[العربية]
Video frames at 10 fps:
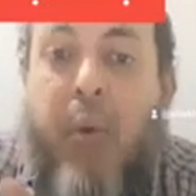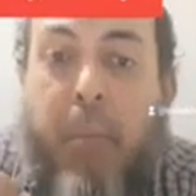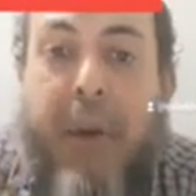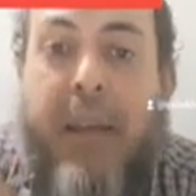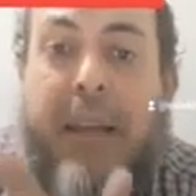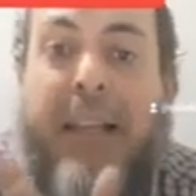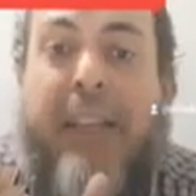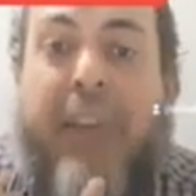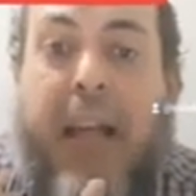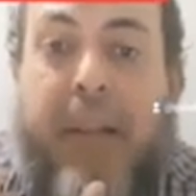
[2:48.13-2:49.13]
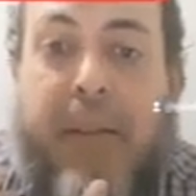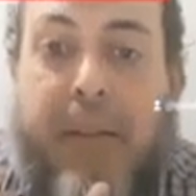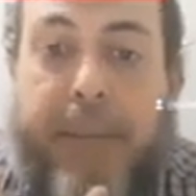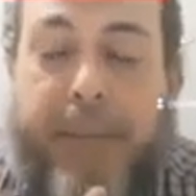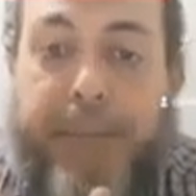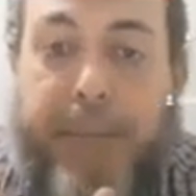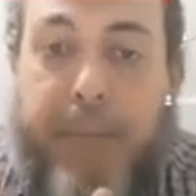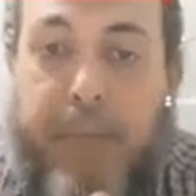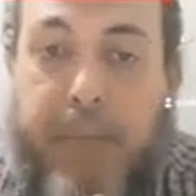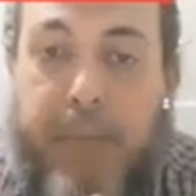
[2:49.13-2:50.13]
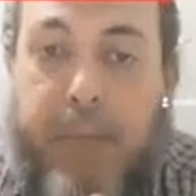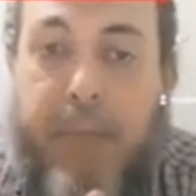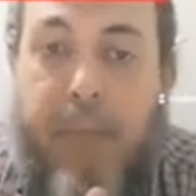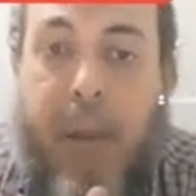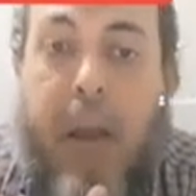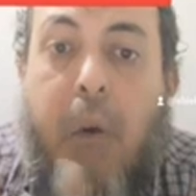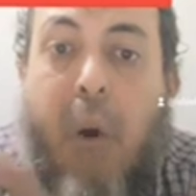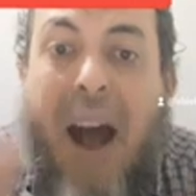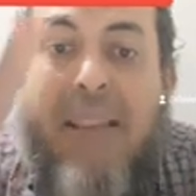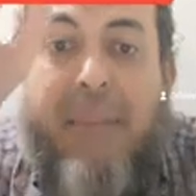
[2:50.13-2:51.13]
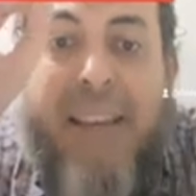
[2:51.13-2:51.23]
الأمي اللي جت في الحديث وأعظم